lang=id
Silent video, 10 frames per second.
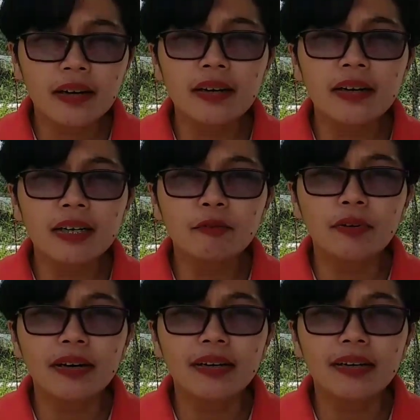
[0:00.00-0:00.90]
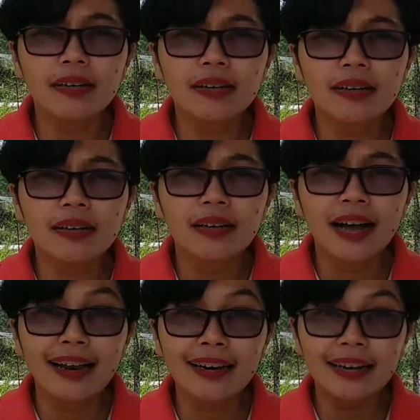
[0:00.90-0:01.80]
kekelangan Tuhan
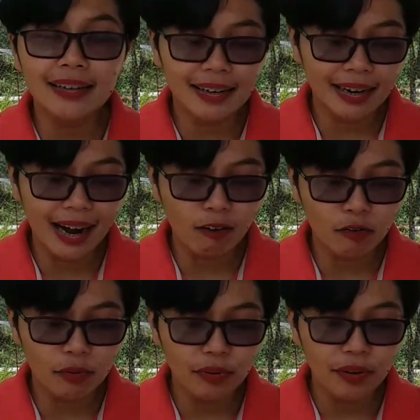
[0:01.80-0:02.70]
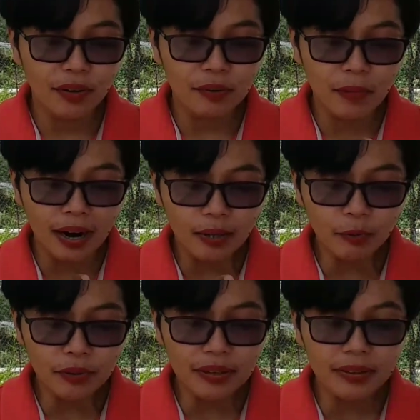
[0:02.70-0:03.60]
rehni nak Daud ibah
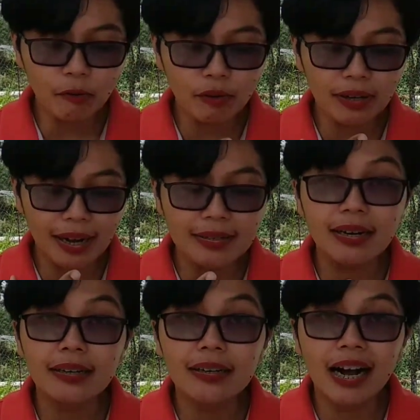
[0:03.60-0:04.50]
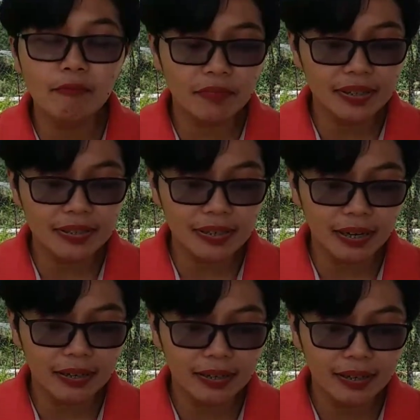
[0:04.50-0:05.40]
handu ia terus asangkan kamen
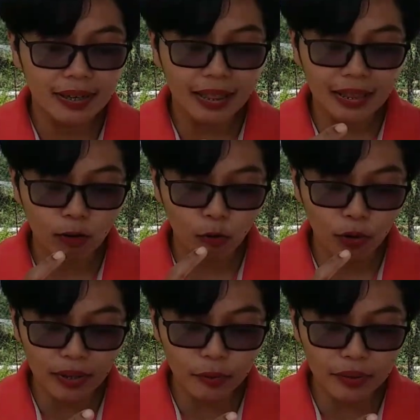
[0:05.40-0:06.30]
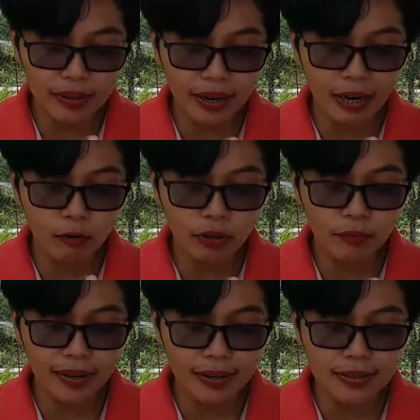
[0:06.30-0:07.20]
sa itangkuh kendu ia alu
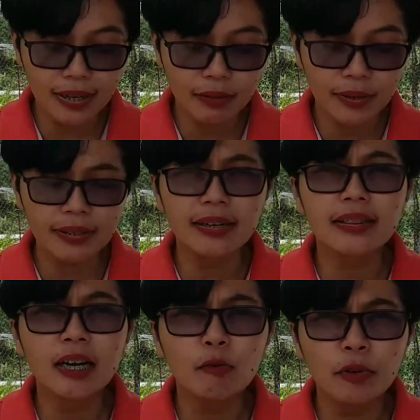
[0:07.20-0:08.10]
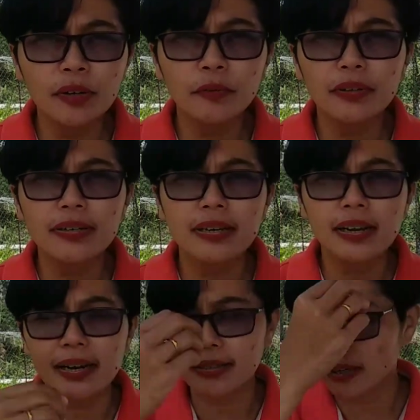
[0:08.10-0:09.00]
kemuliaan ras kehamatan itangkuh kendu ia
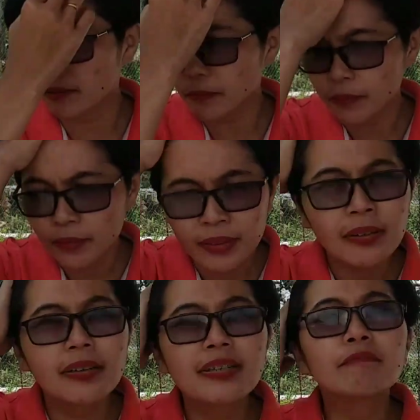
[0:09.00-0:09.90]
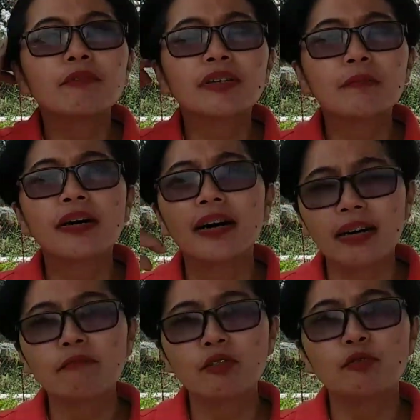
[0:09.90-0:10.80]
jadi raja gecap dunga maka
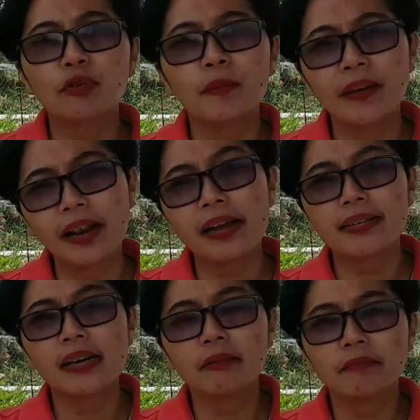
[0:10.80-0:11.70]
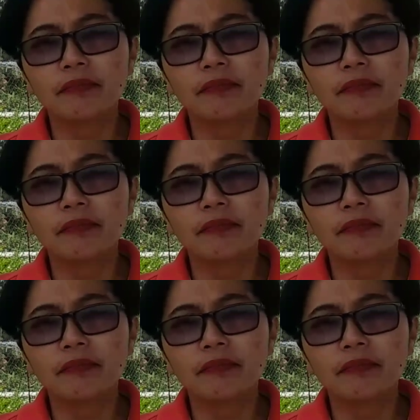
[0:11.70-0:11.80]
kamstuhu na peraja raja